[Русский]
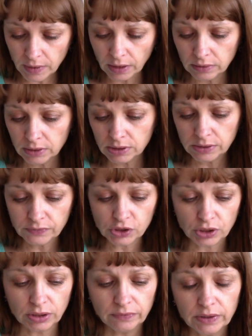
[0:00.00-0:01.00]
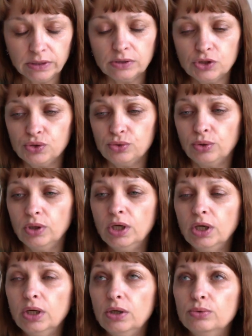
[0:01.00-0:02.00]
одна девочка говорила, что
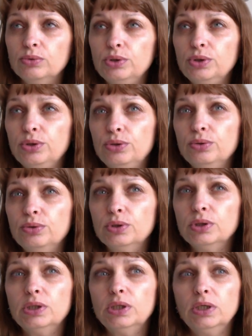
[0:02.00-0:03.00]
у нее